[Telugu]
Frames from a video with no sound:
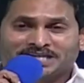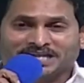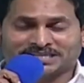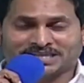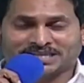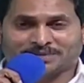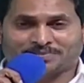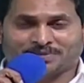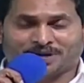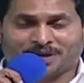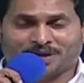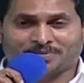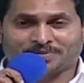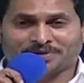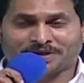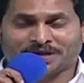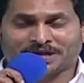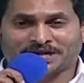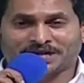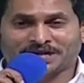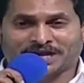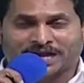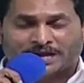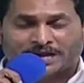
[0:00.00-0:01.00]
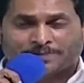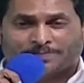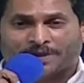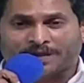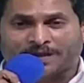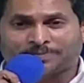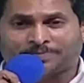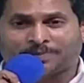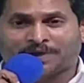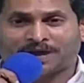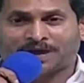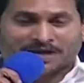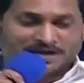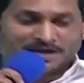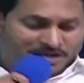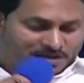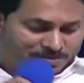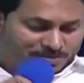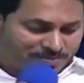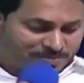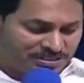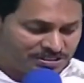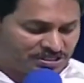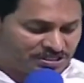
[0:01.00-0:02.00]
చంద్రబాబు నాయుడు గారి
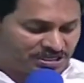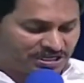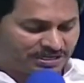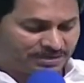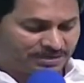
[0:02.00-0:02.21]
పరిపాలనకు మించి